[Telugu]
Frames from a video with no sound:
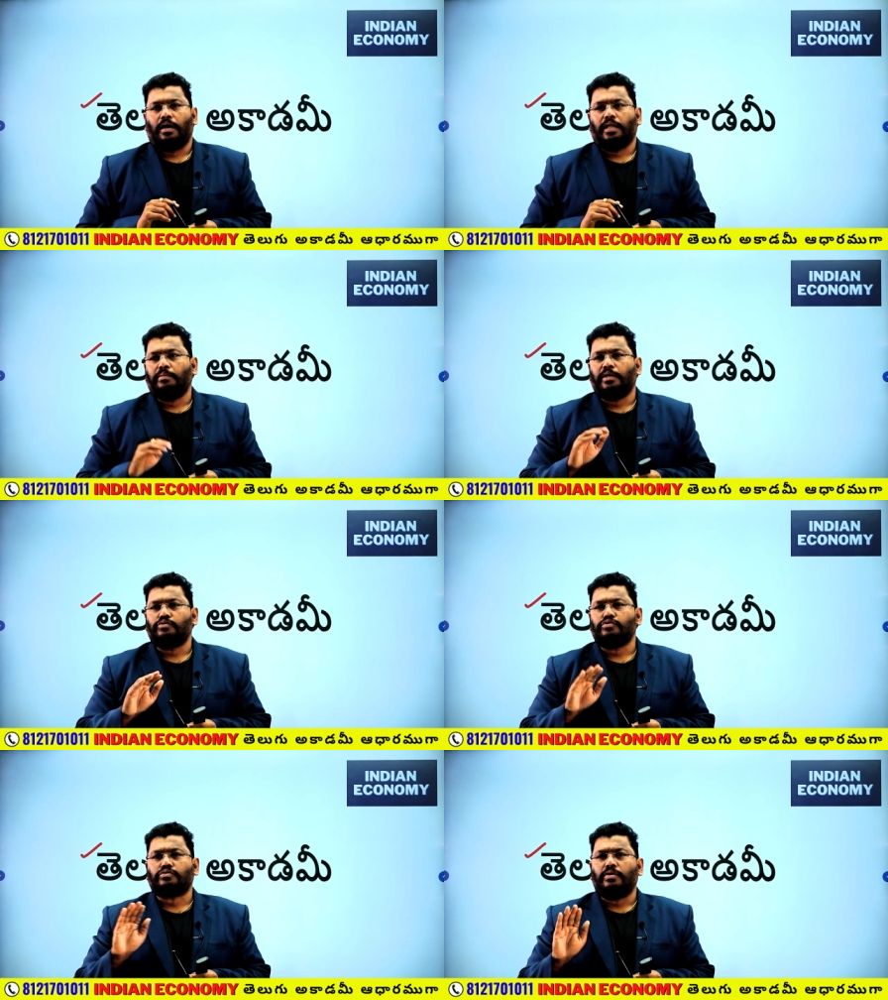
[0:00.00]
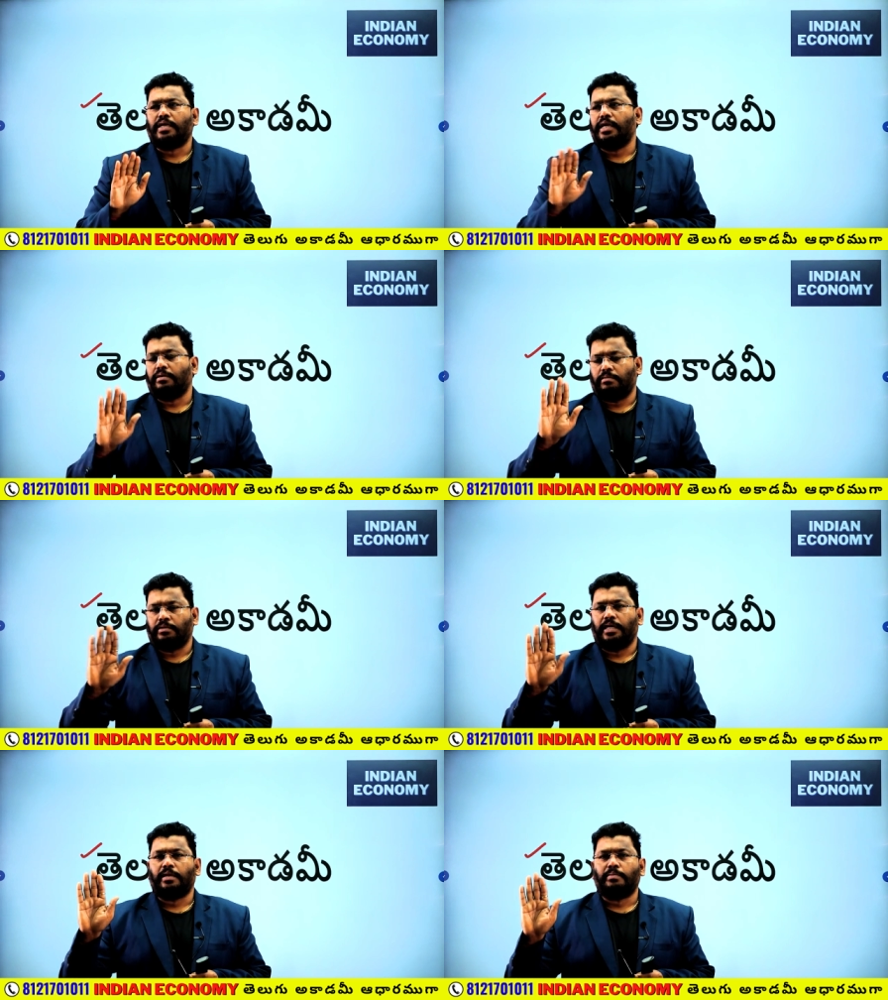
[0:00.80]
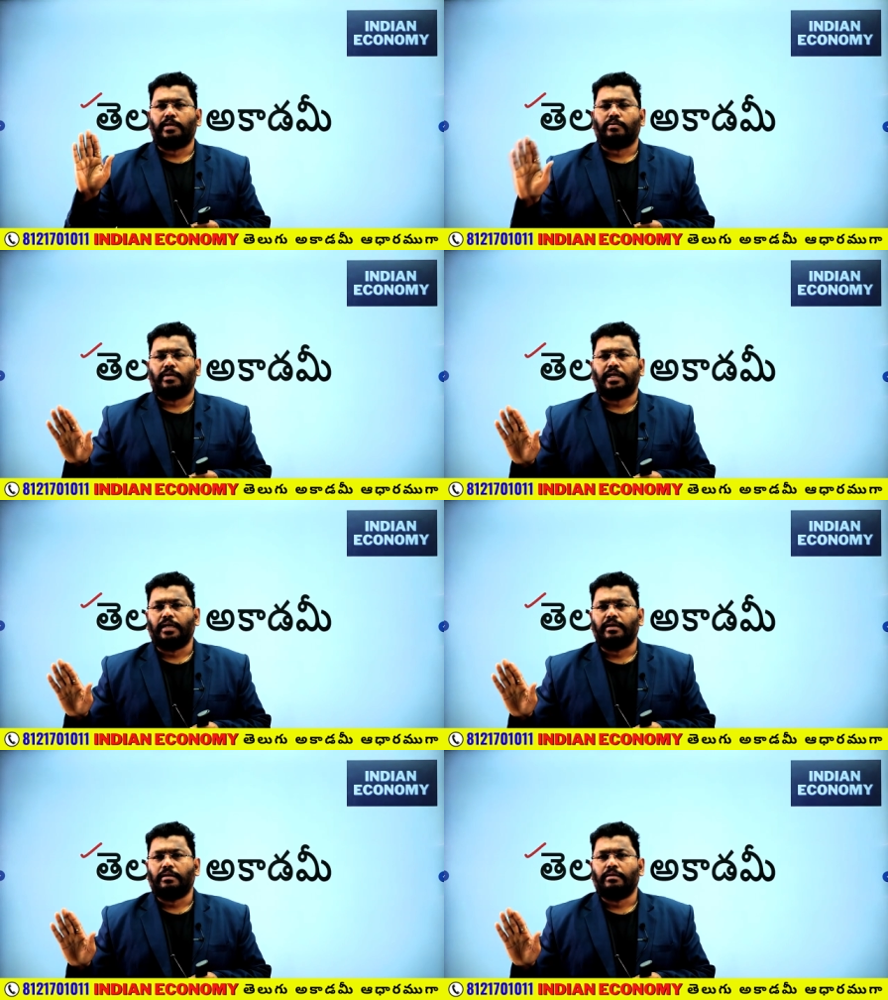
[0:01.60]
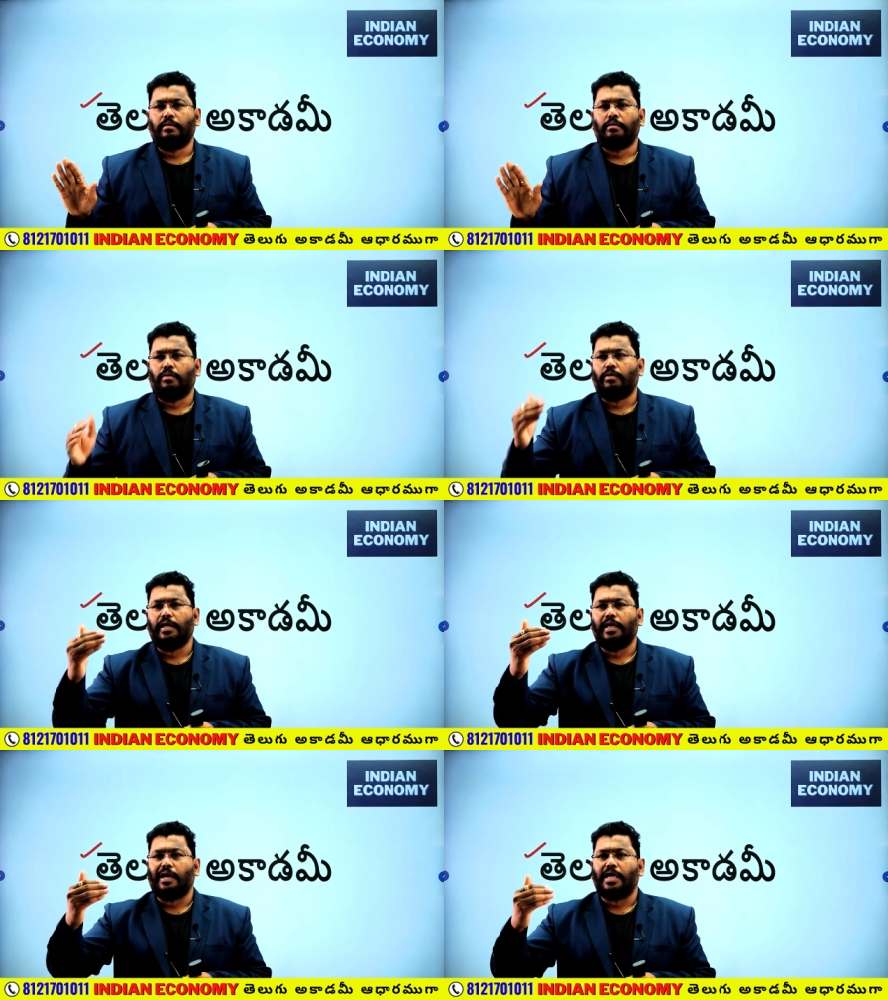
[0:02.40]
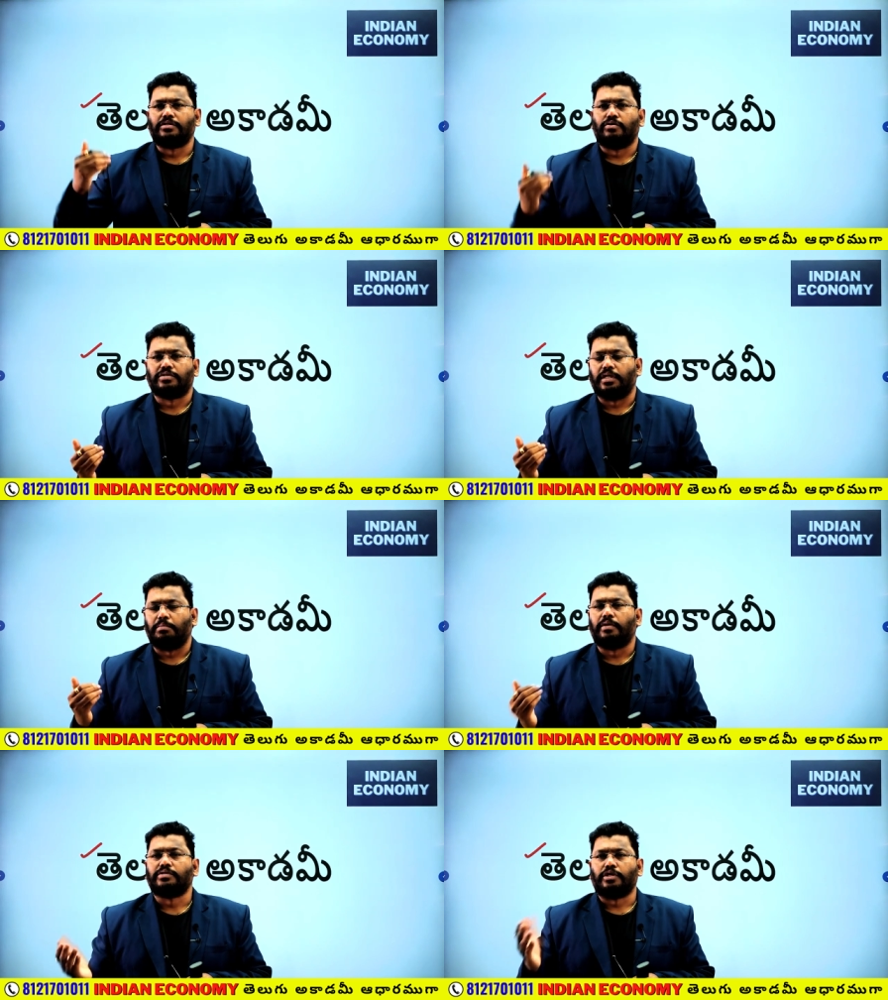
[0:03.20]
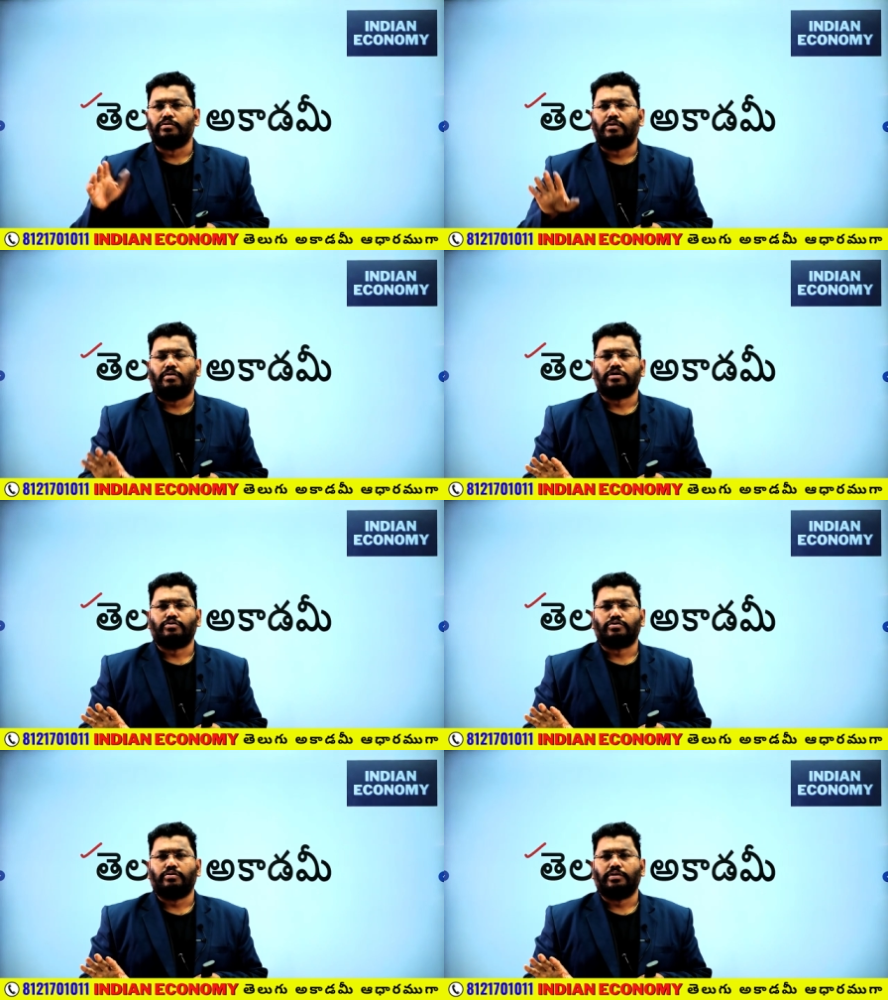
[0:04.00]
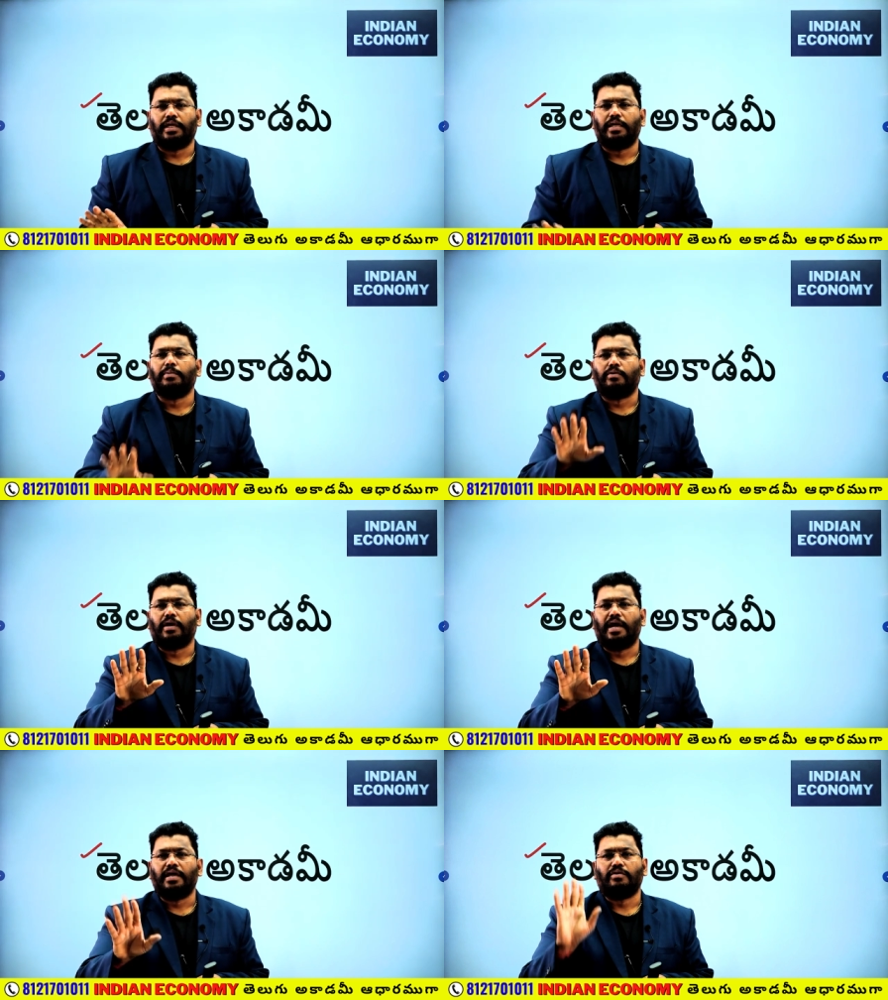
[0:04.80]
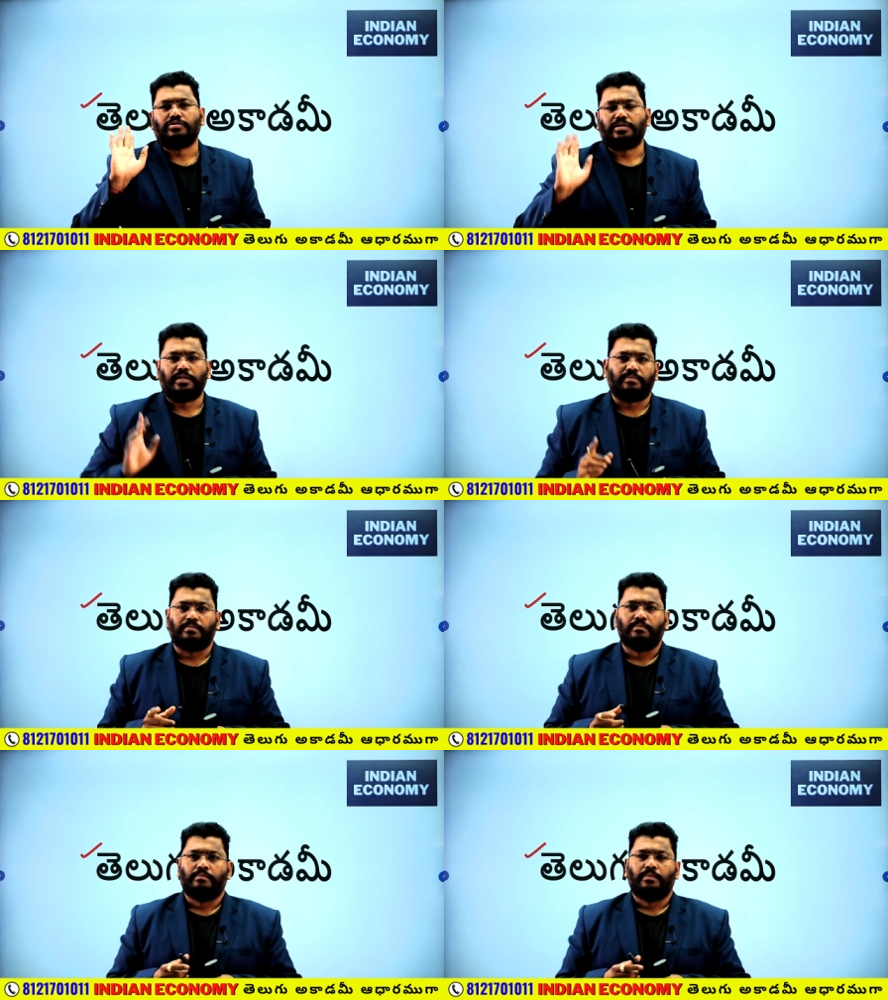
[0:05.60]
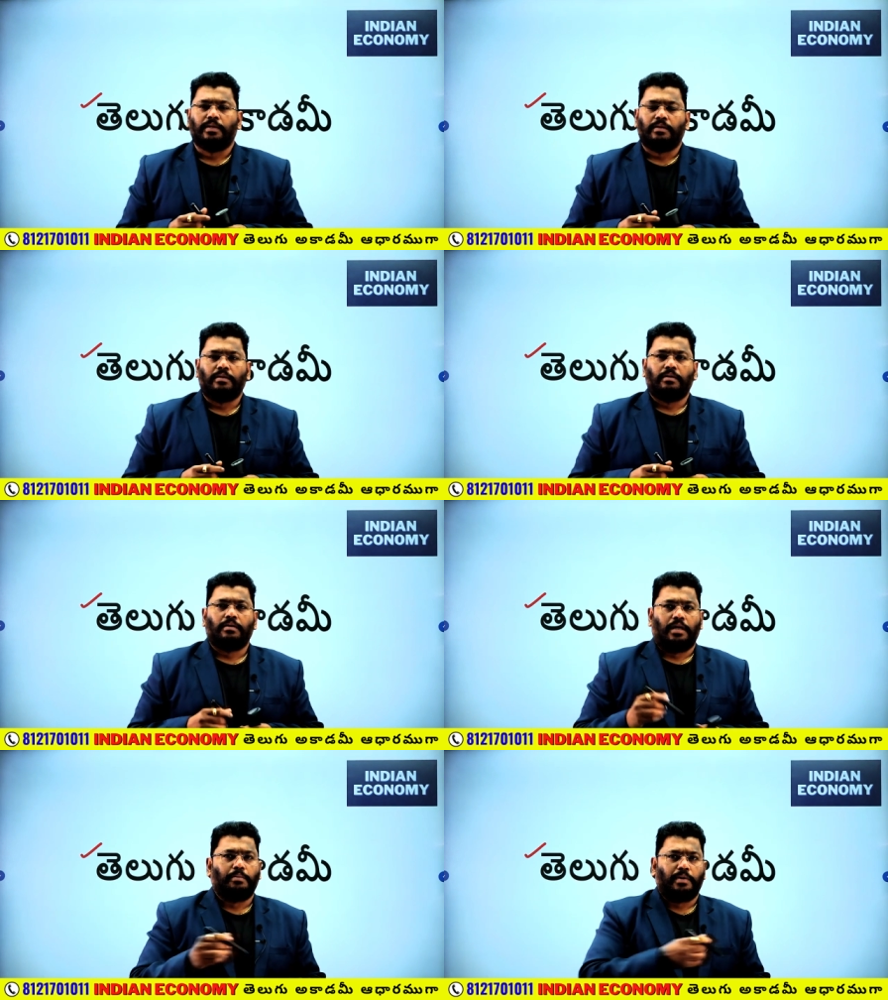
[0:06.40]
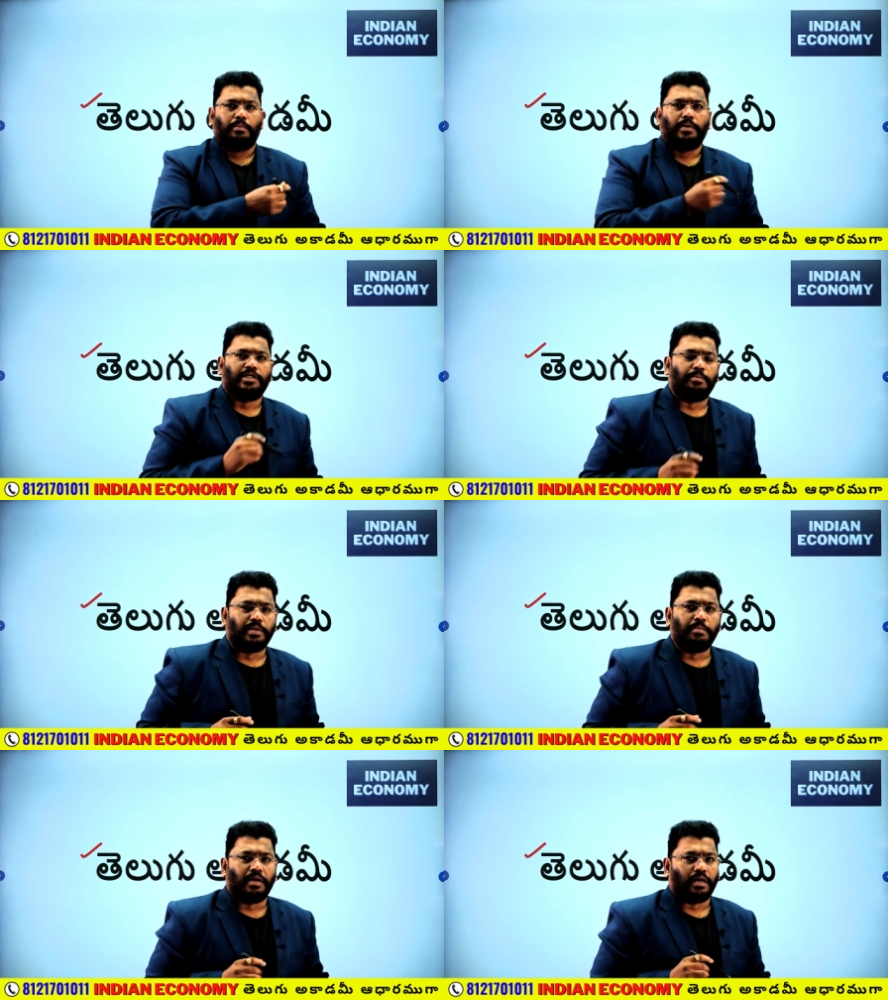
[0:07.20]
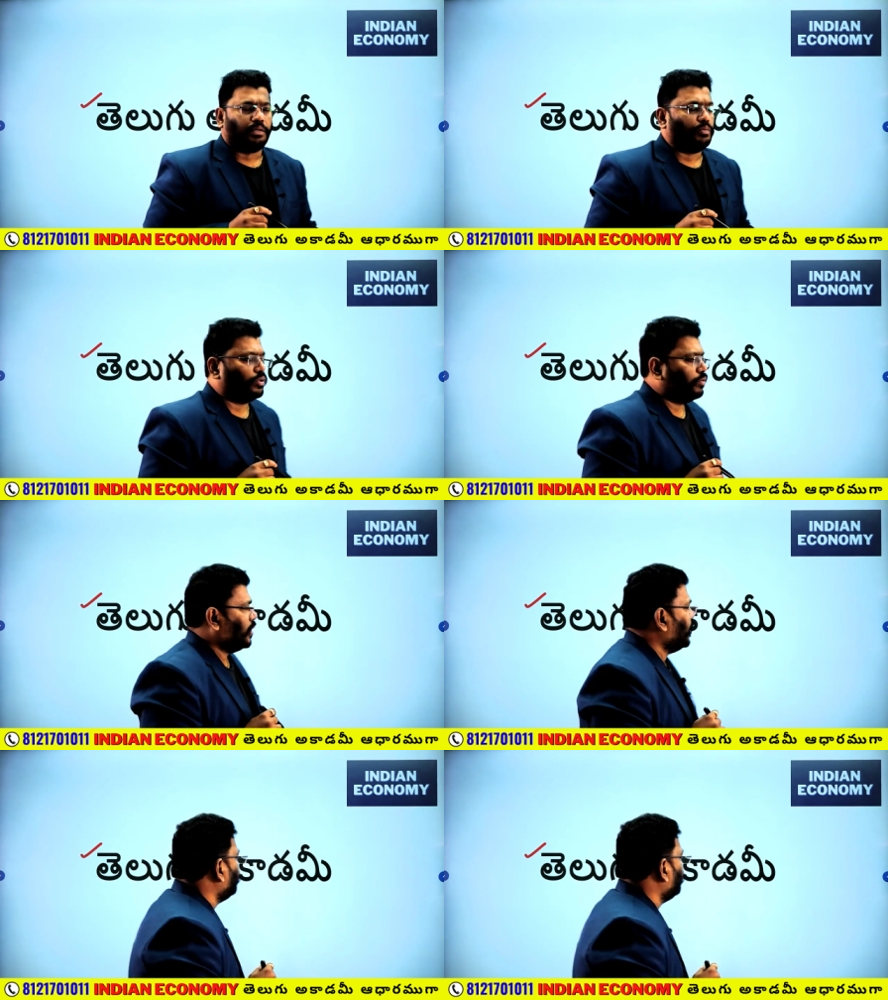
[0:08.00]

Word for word: అది మీరు చూసుకొని దగ్గర పెట్టుకుంటే ఓహో ఇన్ని క్లాసులు వస్తాయి మనం చదువుకోవాల్సి వస్తుంది అని మీకు ఒక ఐడియా వస్తుంది అంటే ఇప్పుడు మీకు చెప్తే మీకు అర్థమవుతుంది